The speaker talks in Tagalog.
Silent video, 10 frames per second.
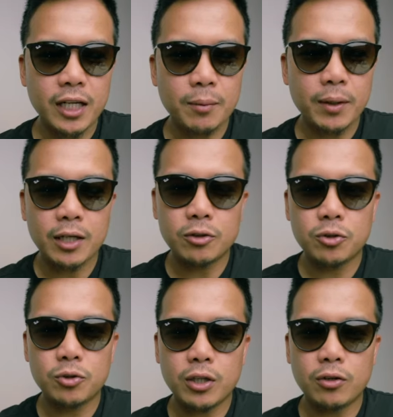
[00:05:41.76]
akin kapag
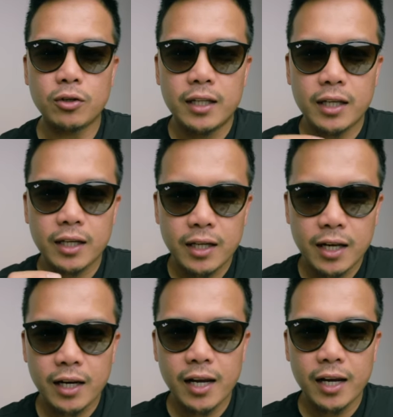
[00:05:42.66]
nag-shoot ako, nagre
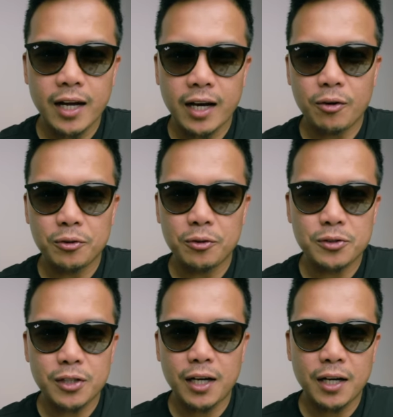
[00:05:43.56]
relay lang ako doon
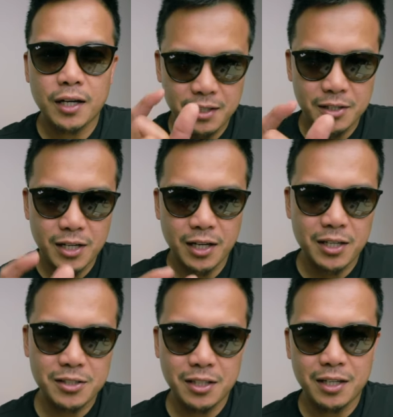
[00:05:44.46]
sa isang
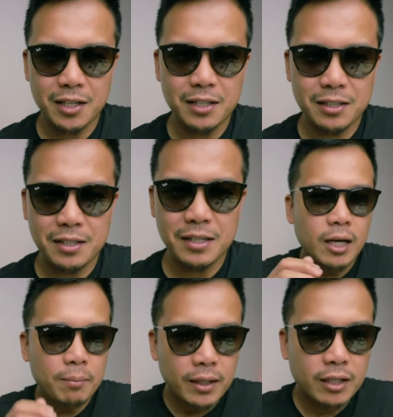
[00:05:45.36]
SD card.
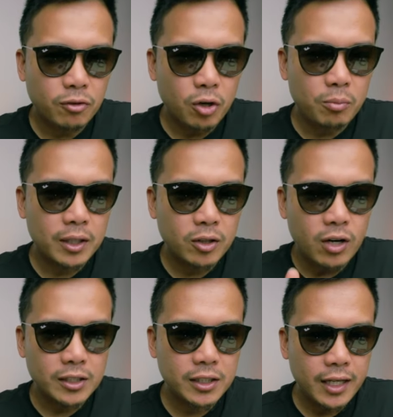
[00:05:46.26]
Kapag na-format ko
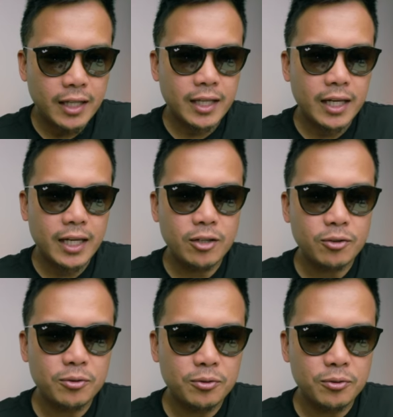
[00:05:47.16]
accidentally
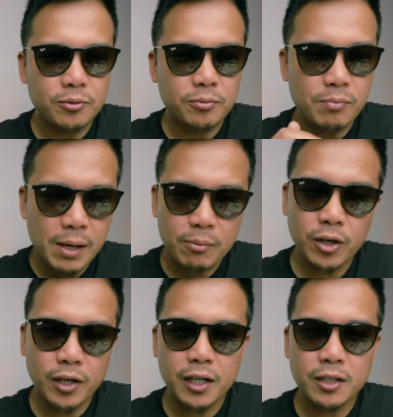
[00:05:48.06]
yung
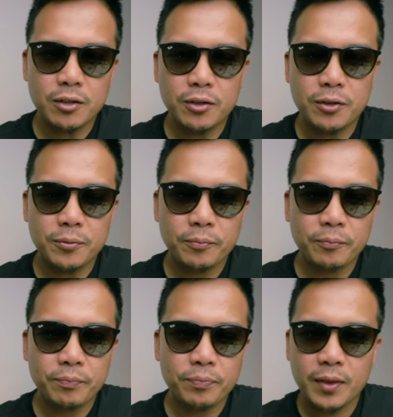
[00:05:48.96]
memory card ko,
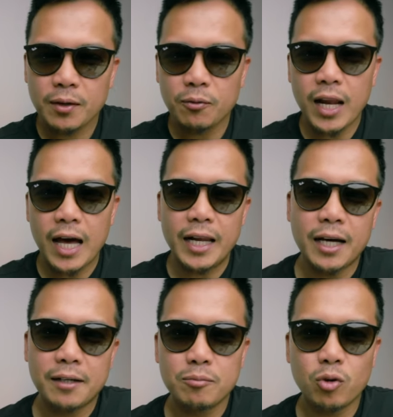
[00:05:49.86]
wala na.
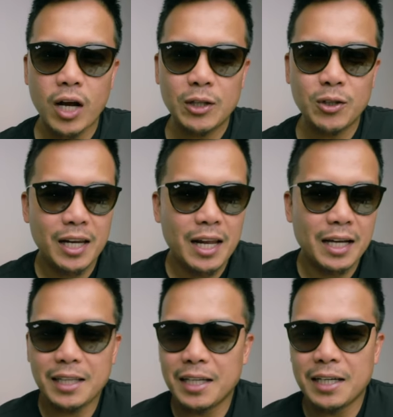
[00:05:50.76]
Burado na
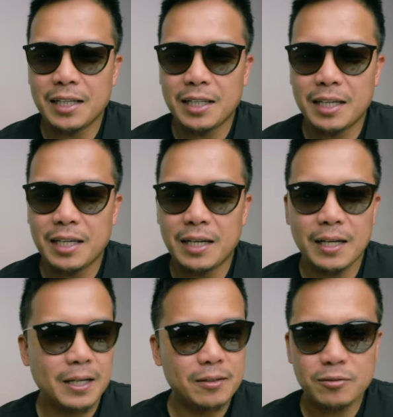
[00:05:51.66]
lahat ng
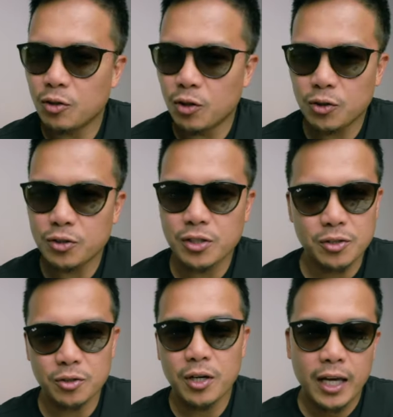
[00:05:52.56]
uh, photos.
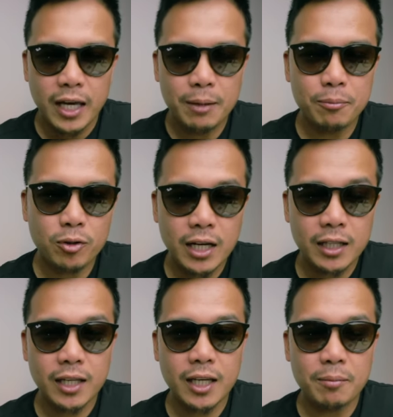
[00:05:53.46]
So,
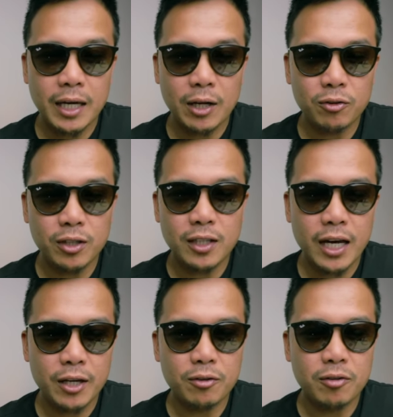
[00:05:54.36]
importante na mayroon din
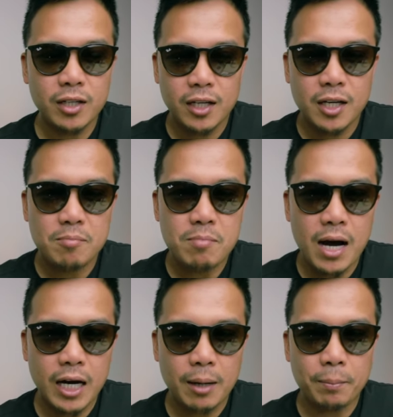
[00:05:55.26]
tayong
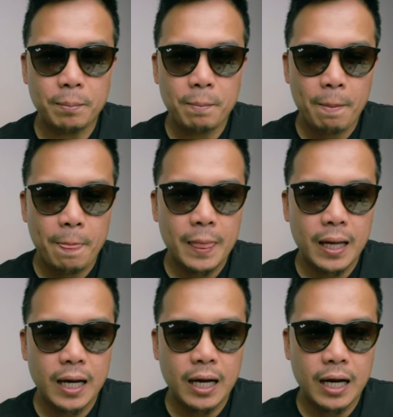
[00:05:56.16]
backup
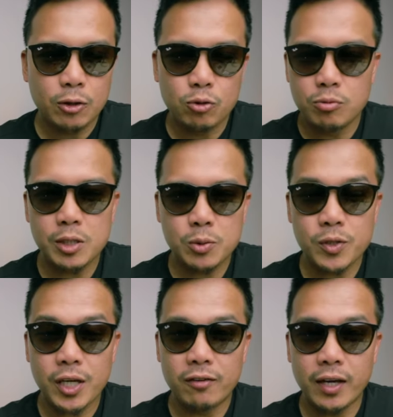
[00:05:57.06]
uh, dun mismo
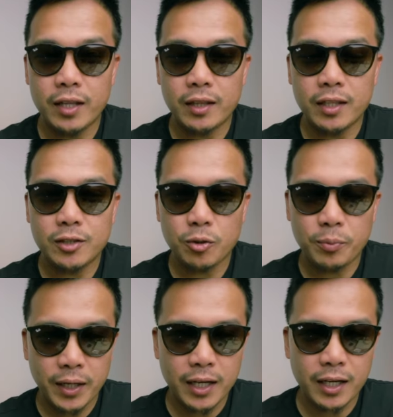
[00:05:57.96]
sa event. So,
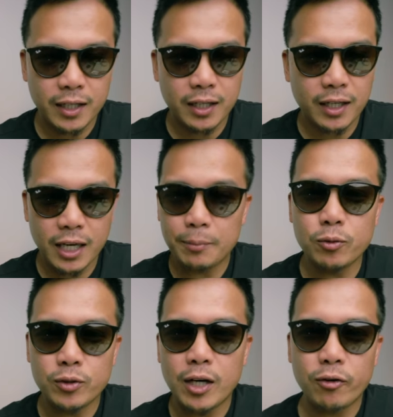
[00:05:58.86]

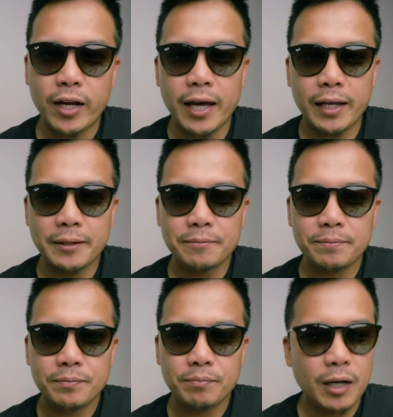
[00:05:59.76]
pinag-iipunan ko na yan.
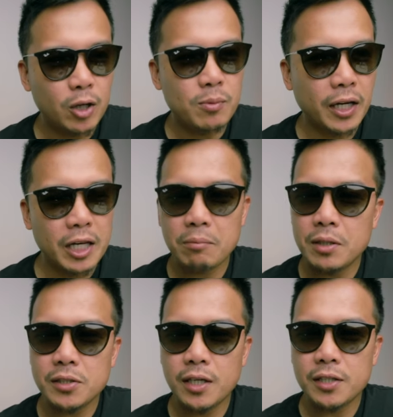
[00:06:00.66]
Pag lumaki na yung
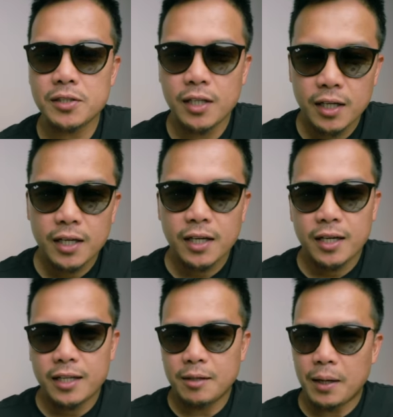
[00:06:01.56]
business,
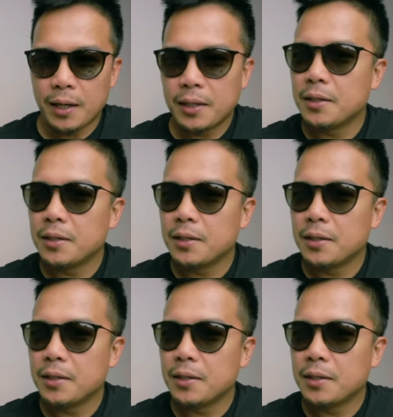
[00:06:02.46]
di ba,